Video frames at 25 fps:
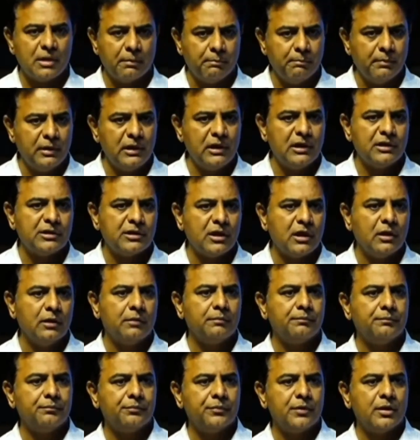సమ్మిళిత
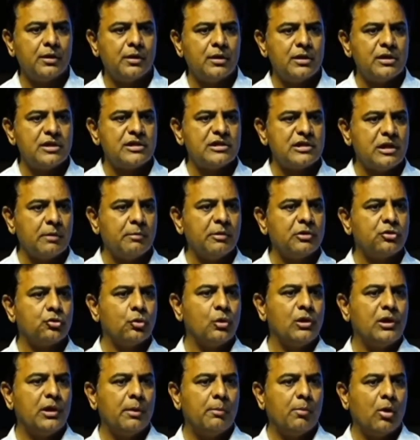
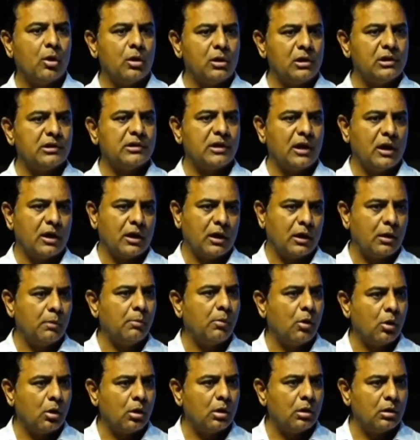సమతుల్య మోడల్
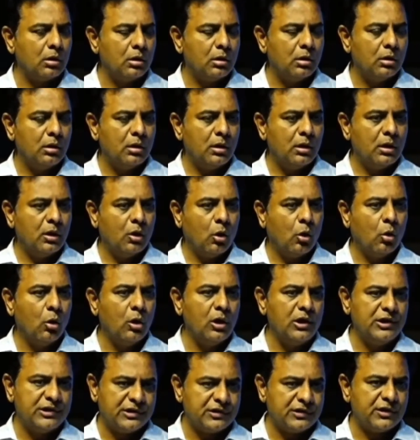తెలంగాణ మోడల్
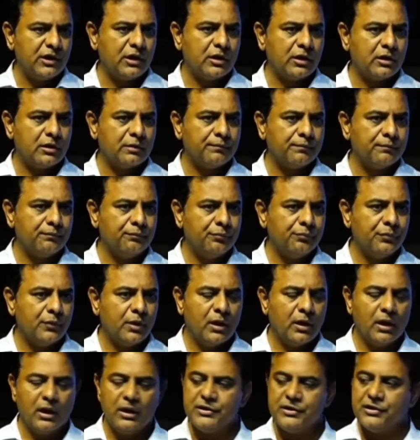హోలిస్టిక్
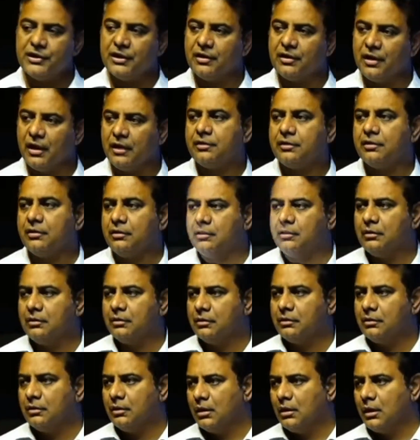ఇంటిగ్రేటెడ్
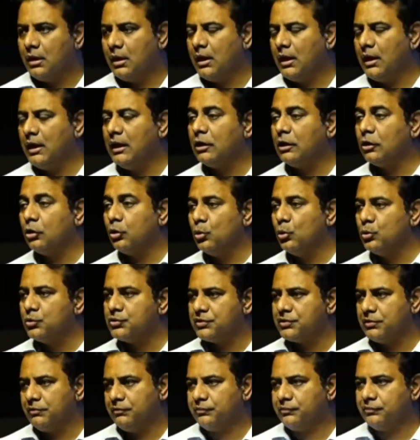
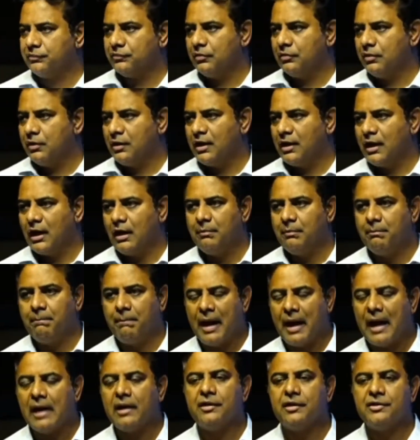ఇంక్లూసివ్ అండ్
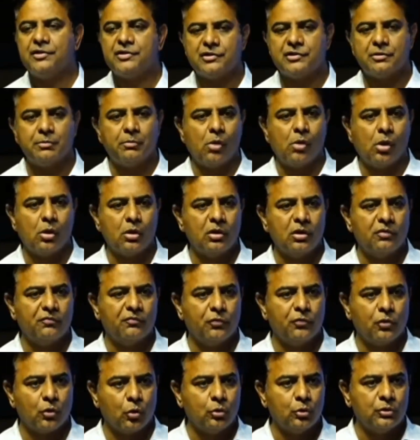బ్యాలెన్స్డ్
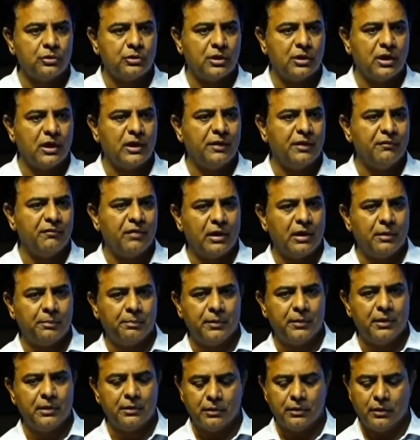మోడల్ ఆఫ్ గ్రోత్ అండ్
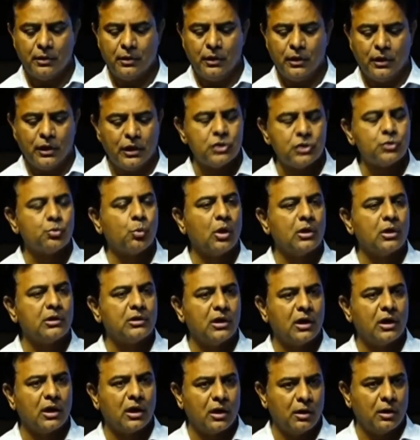డెవలప్మెంట్ ఈజ్
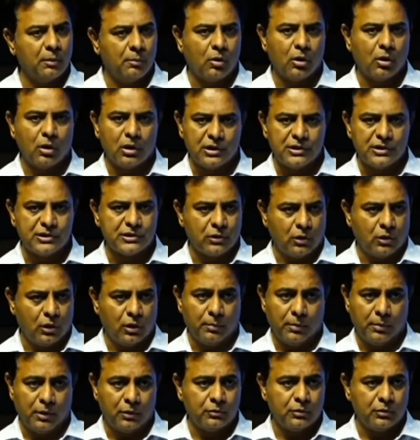వాట్ తెలంగాణ మోడల్ ఈజ్
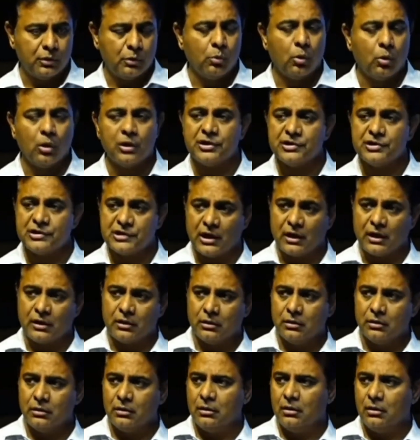ఆల్ అబౌట్ వాట్ ఈస్
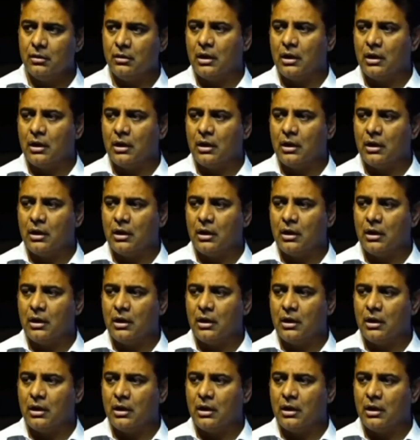దాట్